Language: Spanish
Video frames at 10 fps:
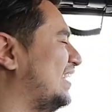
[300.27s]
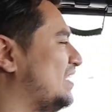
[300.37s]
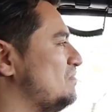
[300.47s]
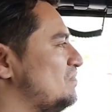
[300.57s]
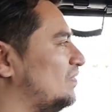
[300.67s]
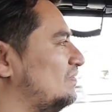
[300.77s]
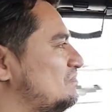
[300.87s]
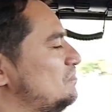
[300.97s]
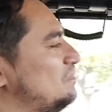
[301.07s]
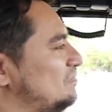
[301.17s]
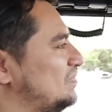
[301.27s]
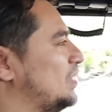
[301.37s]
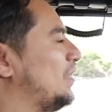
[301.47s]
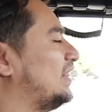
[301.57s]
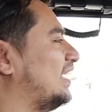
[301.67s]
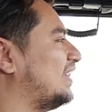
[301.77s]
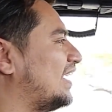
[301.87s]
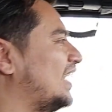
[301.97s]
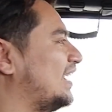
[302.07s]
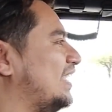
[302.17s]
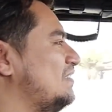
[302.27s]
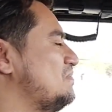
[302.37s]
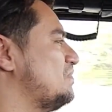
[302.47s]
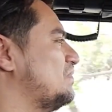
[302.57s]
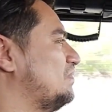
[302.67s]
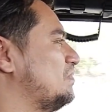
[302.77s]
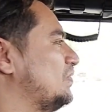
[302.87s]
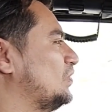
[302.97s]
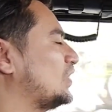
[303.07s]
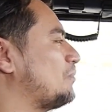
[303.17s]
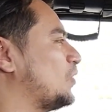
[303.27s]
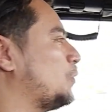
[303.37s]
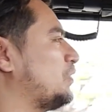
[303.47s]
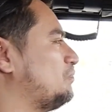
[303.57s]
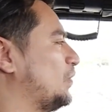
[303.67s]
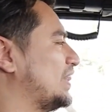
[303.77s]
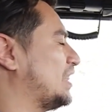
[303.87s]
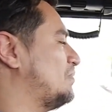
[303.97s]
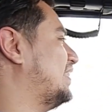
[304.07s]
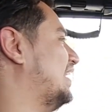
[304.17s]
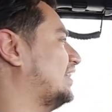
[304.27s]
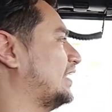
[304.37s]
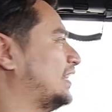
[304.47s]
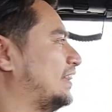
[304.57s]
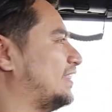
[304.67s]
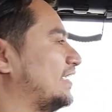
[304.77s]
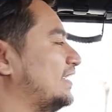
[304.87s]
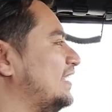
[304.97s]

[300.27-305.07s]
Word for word: que si vas a gastar lana, no te preocupes por el tema de la tenencia.